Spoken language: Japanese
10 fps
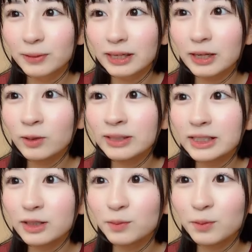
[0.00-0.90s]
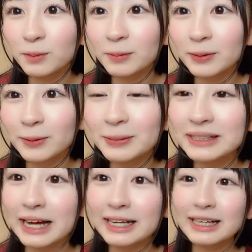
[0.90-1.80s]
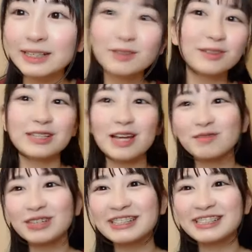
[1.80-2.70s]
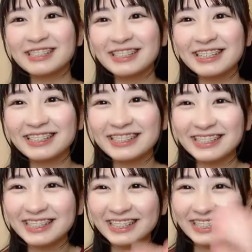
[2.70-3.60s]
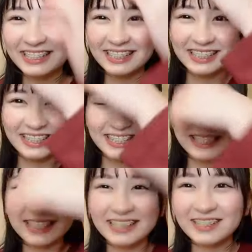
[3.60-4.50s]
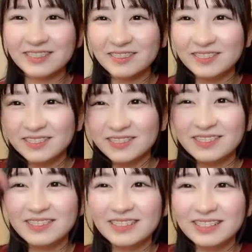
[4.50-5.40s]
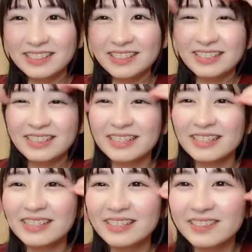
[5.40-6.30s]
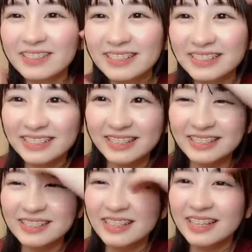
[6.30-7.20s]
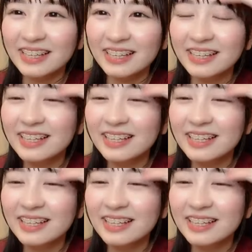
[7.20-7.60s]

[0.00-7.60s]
ゆなちゃんのモバメ撮りましたありがとうございます嬉しいありがとう嬉しいですね